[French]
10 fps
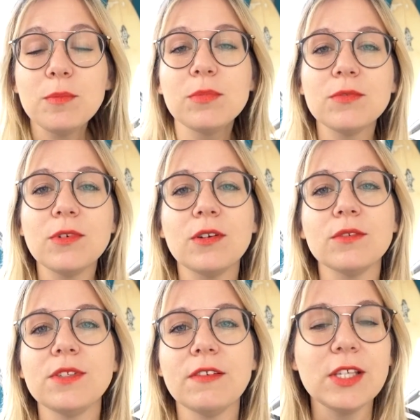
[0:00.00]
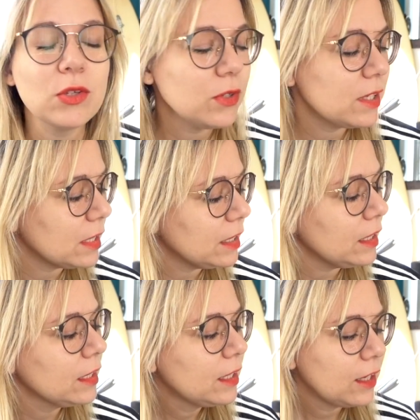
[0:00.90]
Mais bon, euh, vous savez ce que
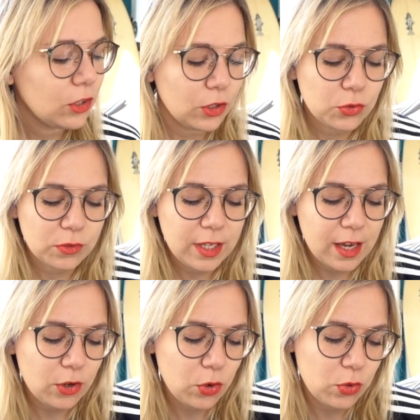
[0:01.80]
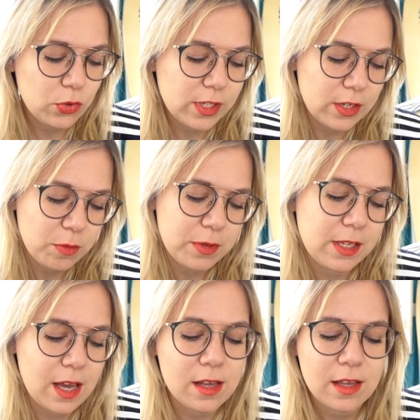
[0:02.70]
c'est. Quand on est accro, c'est comme
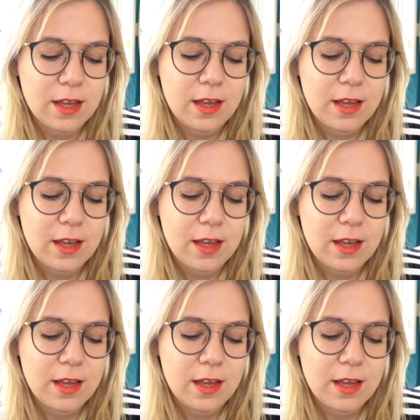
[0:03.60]
ça.